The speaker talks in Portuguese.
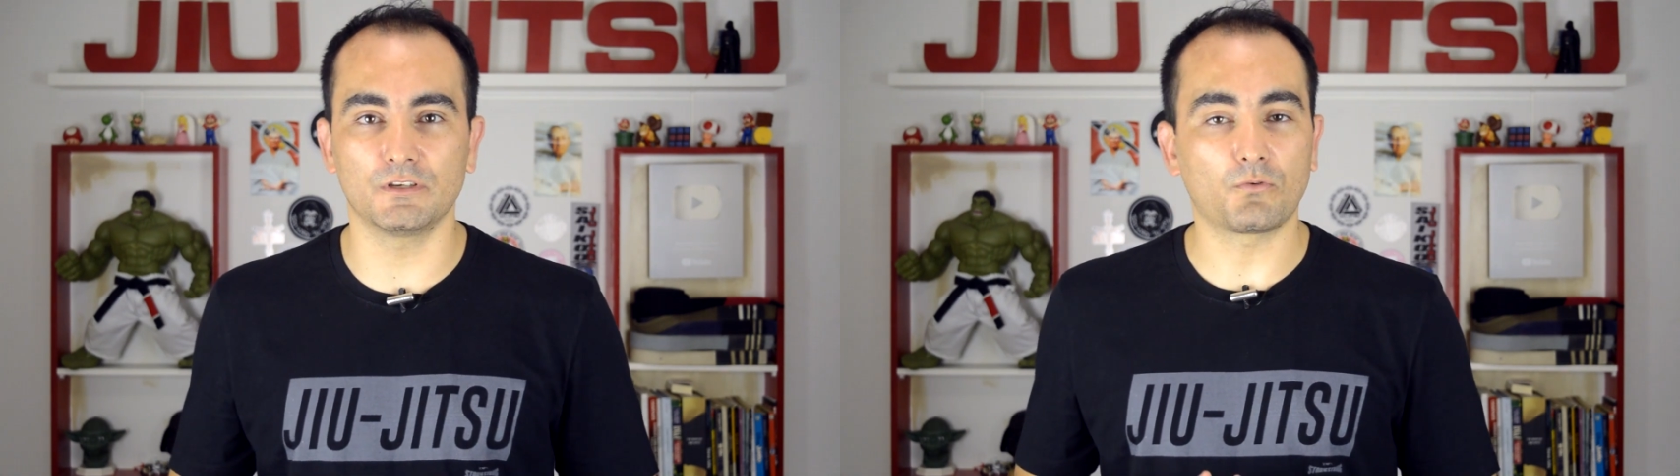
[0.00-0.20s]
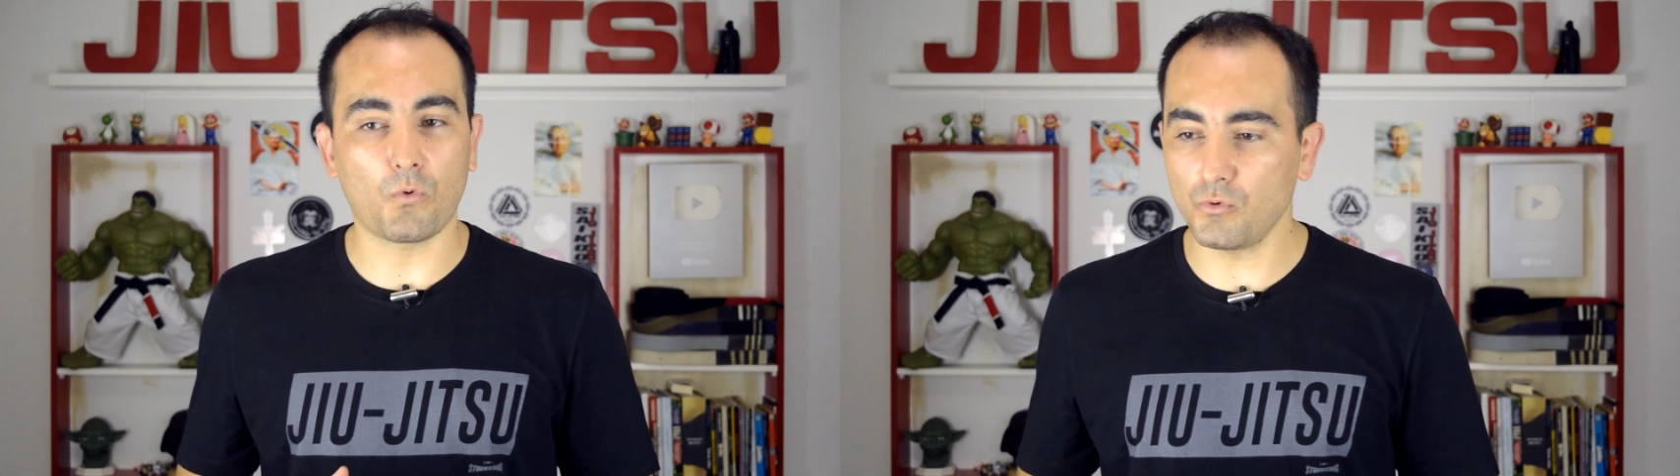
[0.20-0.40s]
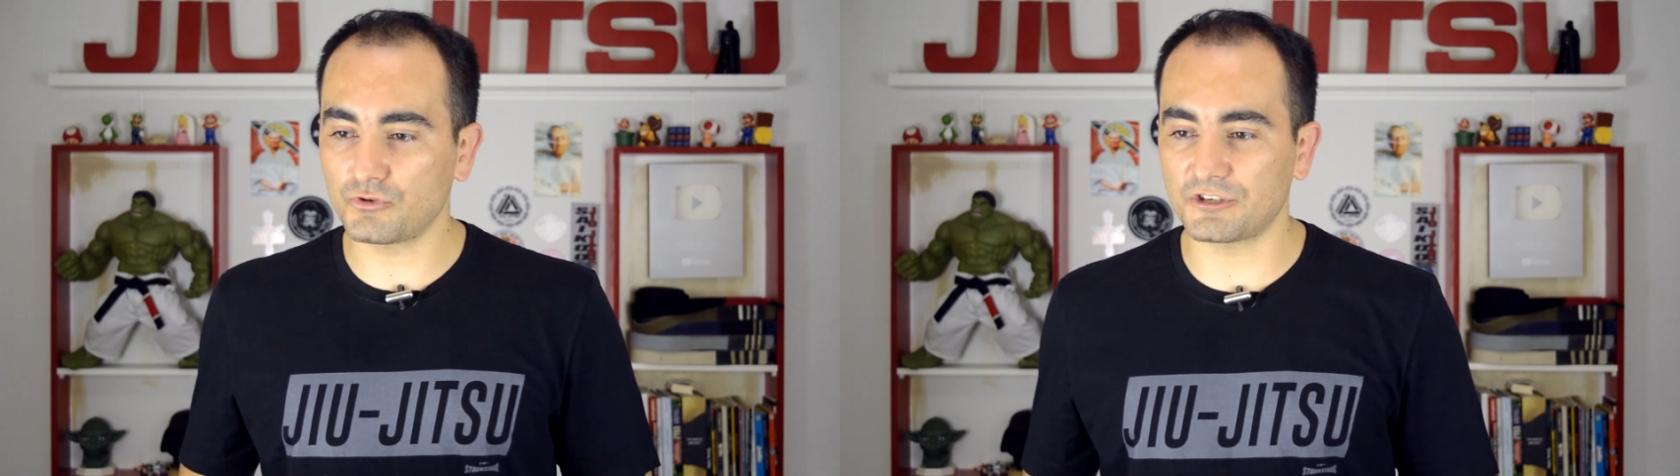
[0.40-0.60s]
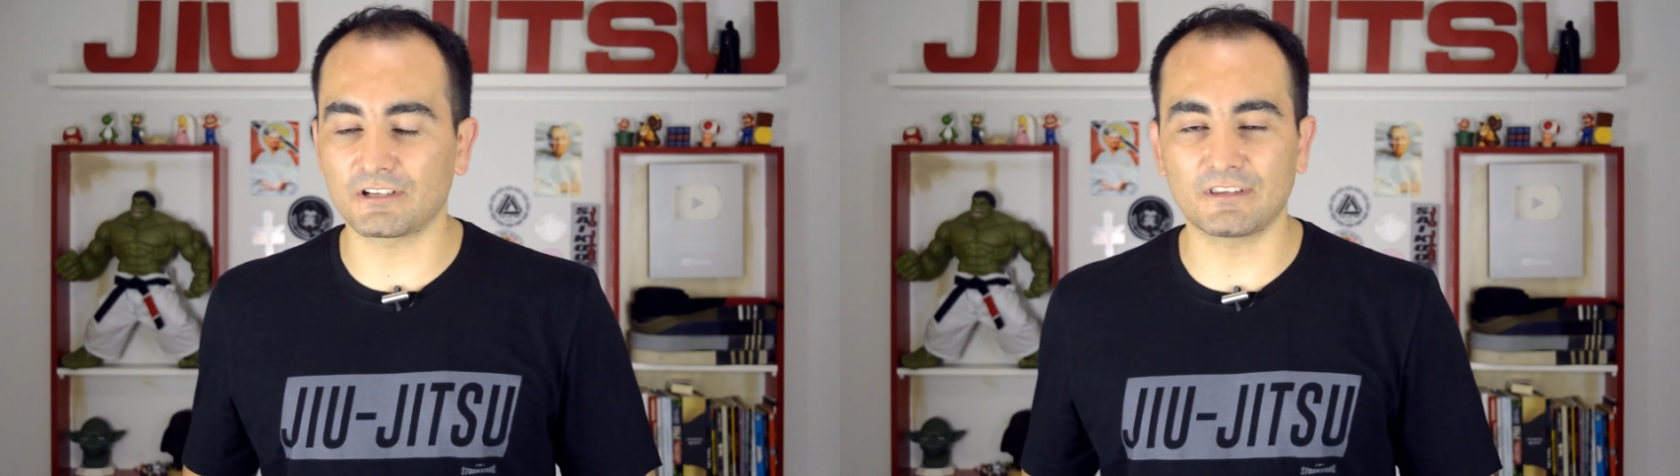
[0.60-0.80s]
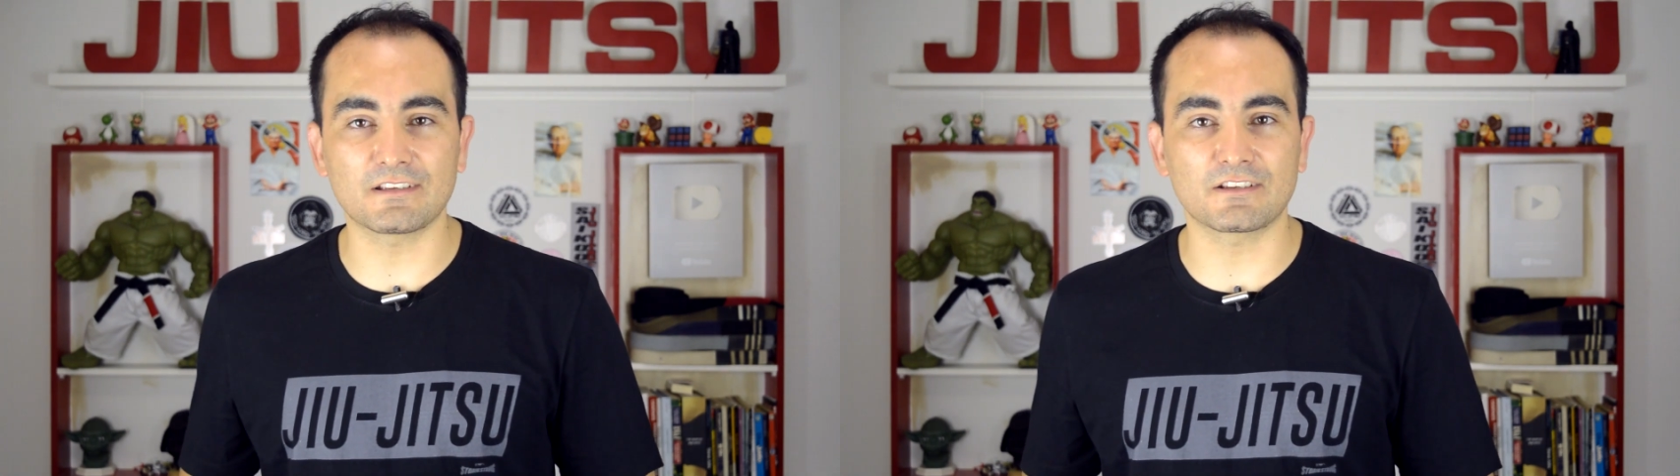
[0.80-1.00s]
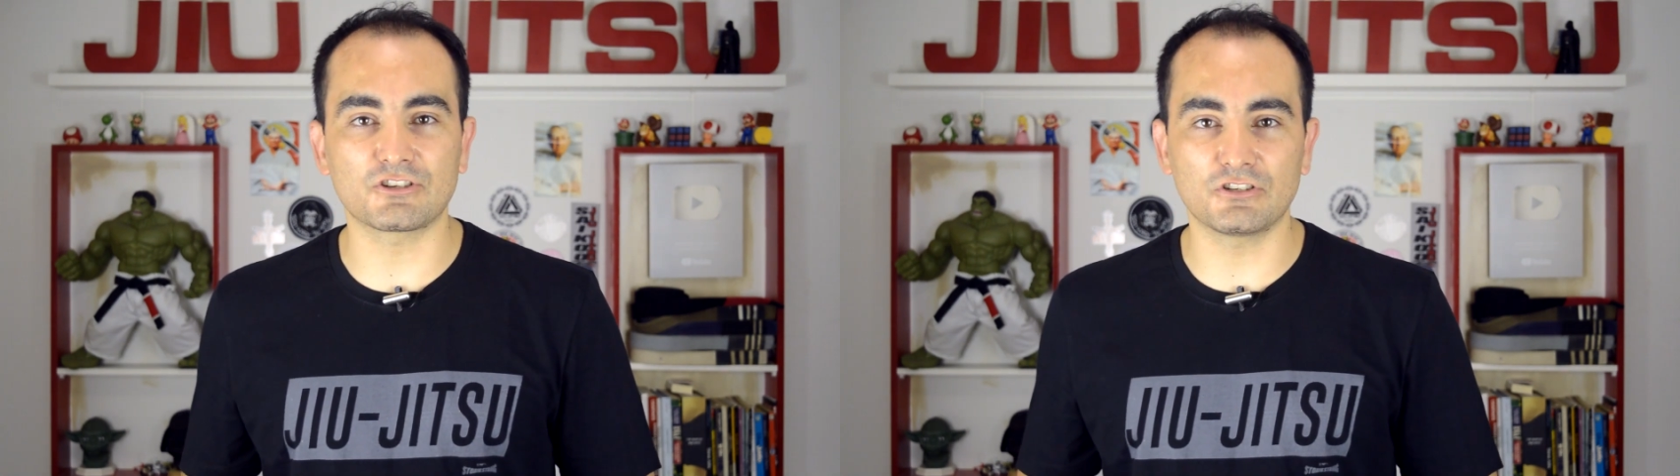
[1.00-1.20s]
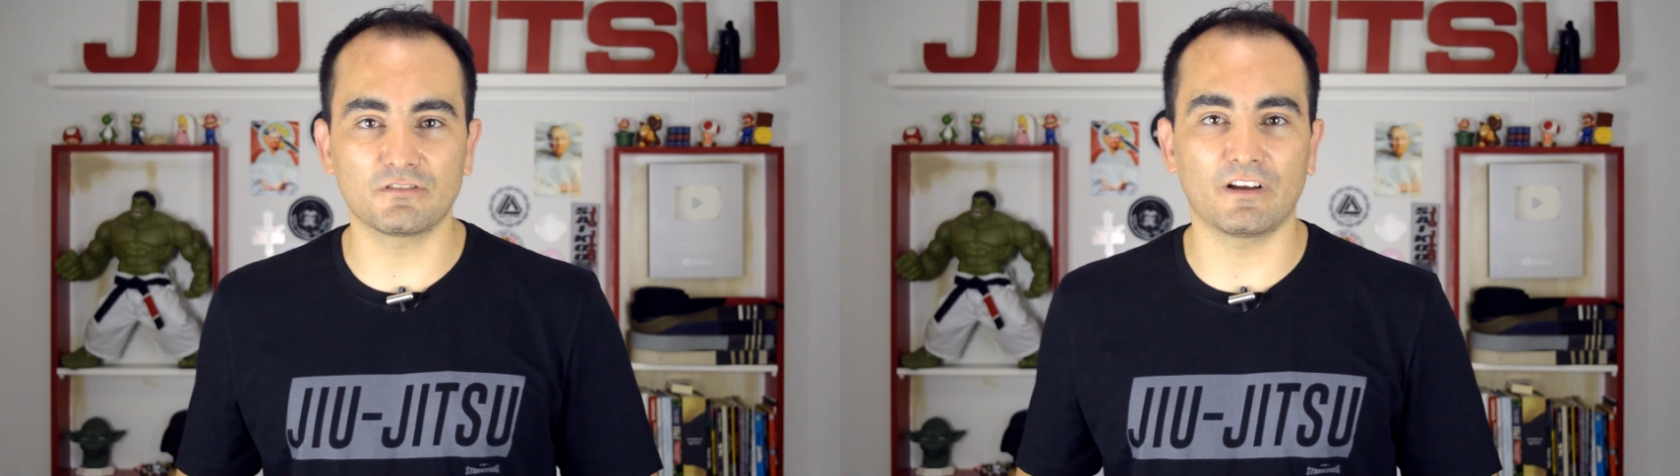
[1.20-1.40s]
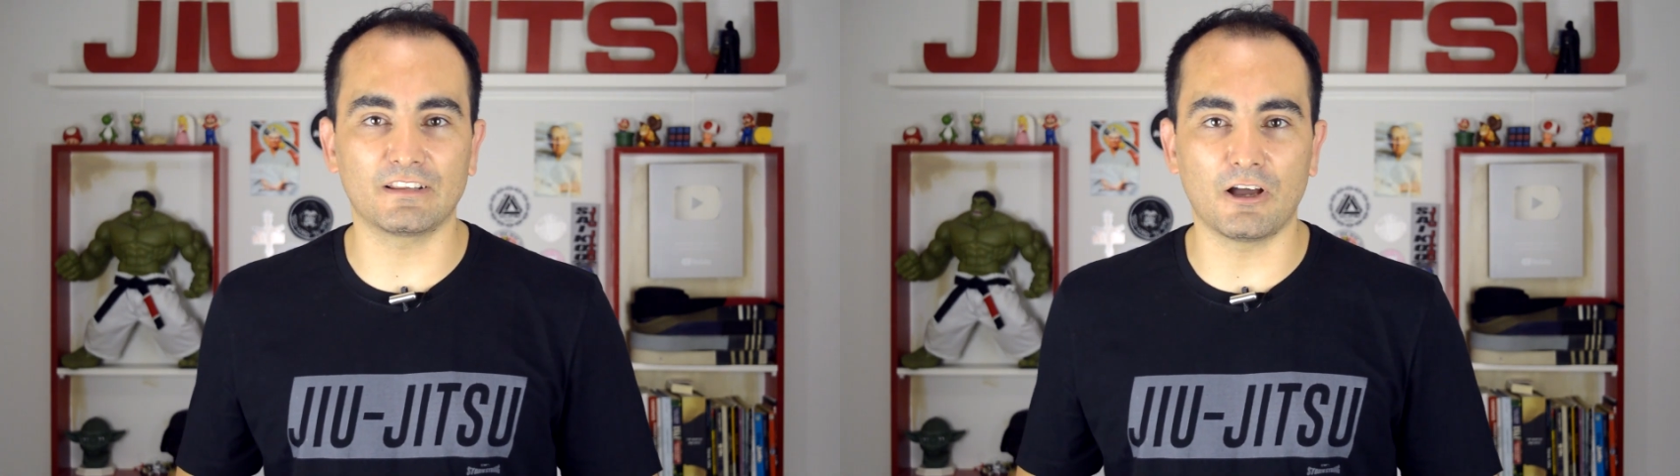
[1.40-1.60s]
e com certeza a gente
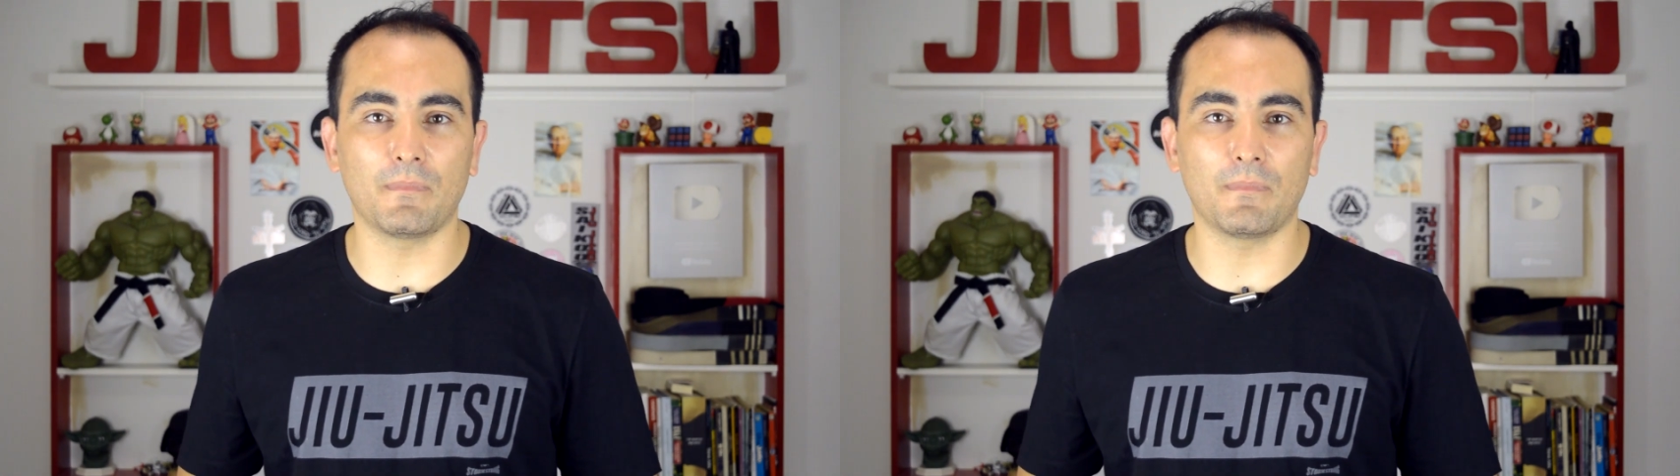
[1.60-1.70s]
vai dar